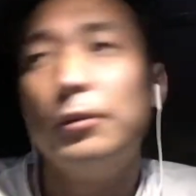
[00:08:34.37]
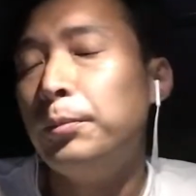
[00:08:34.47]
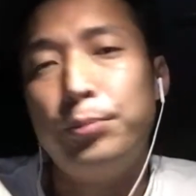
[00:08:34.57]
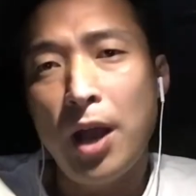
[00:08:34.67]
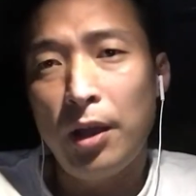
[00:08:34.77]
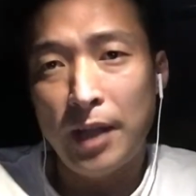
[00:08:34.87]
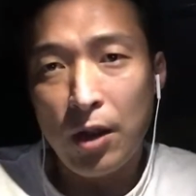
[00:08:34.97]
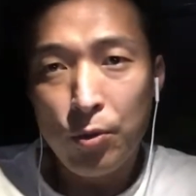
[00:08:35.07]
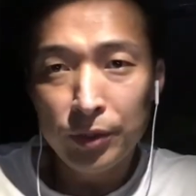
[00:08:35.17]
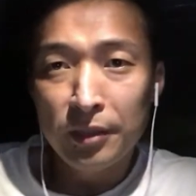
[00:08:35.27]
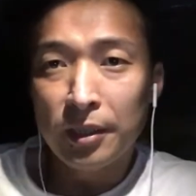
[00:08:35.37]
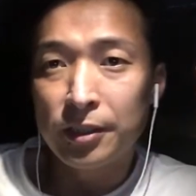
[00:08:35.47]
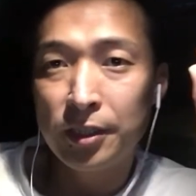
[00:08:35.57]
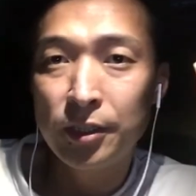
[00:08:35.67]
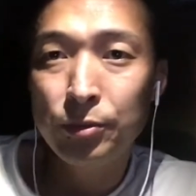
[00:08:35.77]
不要拿固定的
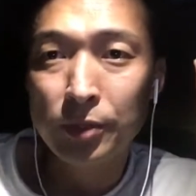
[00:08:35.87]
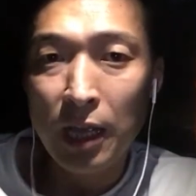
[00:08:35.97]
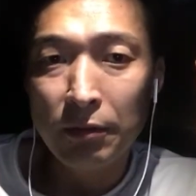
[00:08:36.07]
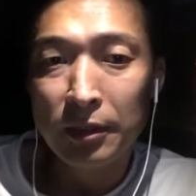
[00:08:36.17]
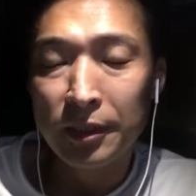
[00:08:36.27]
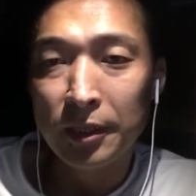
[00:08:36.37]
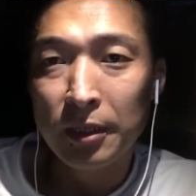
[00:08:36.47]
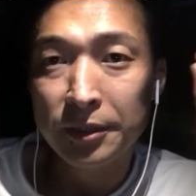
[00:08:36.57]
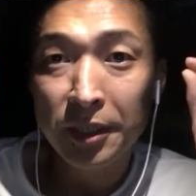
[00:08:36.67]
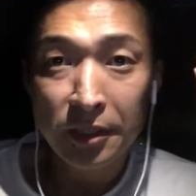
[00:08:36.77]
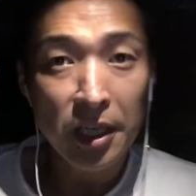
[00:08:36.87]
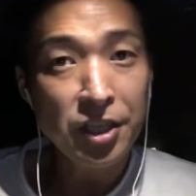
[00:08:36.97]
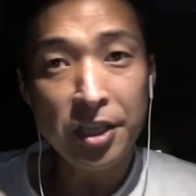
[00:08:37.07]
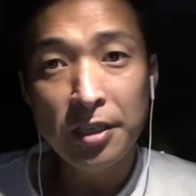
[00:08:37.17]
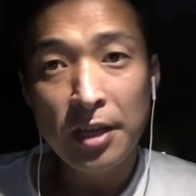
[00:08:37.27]
思路看问题啊。这个这个
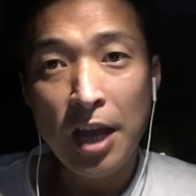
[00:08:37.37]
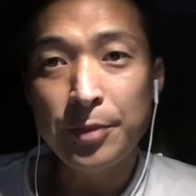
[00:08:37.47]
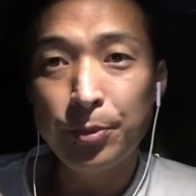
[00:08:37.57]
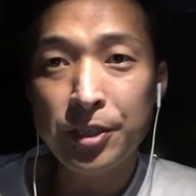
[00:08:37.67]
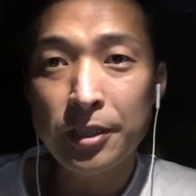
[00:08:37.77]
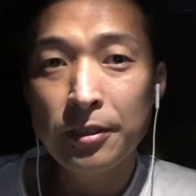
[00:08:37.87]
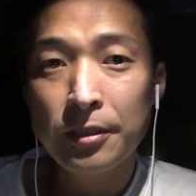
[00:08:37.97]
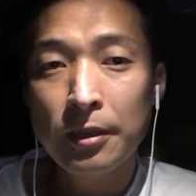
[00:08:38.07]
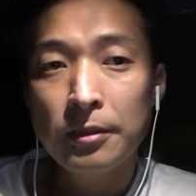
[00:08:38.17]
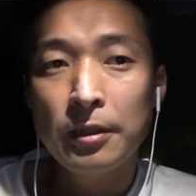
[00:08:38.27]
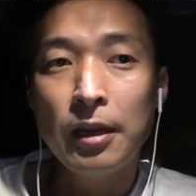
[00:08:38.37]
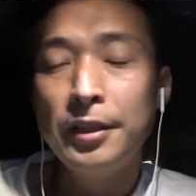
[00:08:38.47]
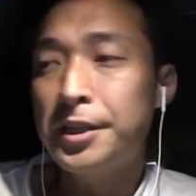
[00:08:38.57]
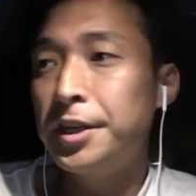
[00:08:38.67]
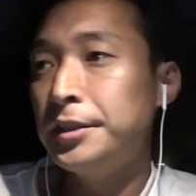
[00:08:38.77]
是还是不是啊？
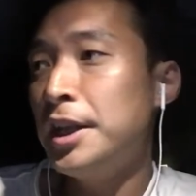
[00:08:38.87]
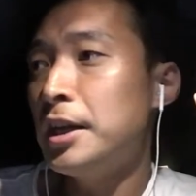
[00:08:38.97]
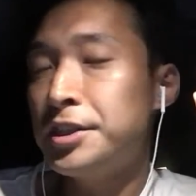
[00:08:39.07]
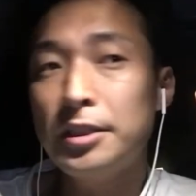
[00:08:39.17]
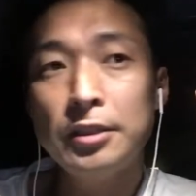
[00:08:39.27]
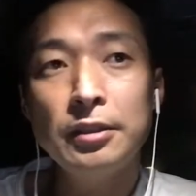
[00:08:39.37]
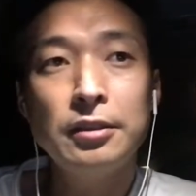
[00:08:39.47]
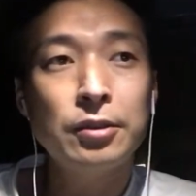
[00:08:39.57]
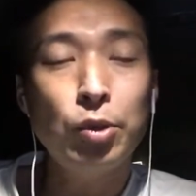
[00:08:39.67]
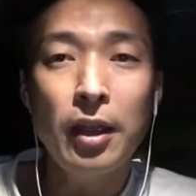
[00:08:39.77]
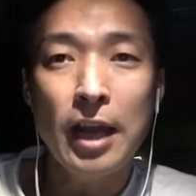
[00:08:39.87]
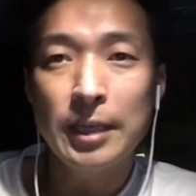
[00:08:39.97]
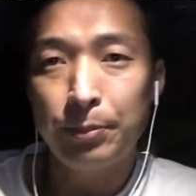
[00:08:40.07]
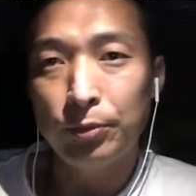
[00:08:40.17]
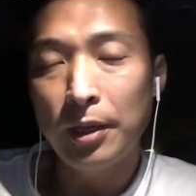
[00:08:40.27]
那可那个是对还是
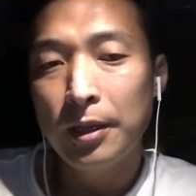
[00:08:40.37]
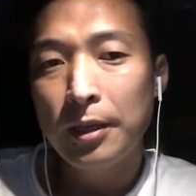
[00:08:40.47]
不对？